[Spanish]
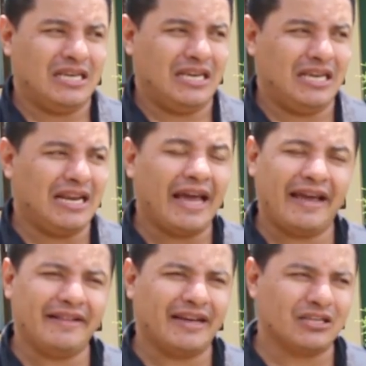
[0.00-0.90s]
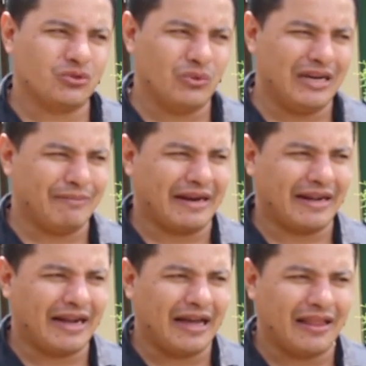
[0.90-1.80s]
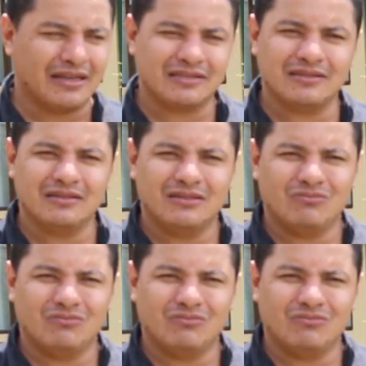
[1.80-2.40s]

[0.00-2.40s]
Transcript: Y la gente que estuvo en las barricadas,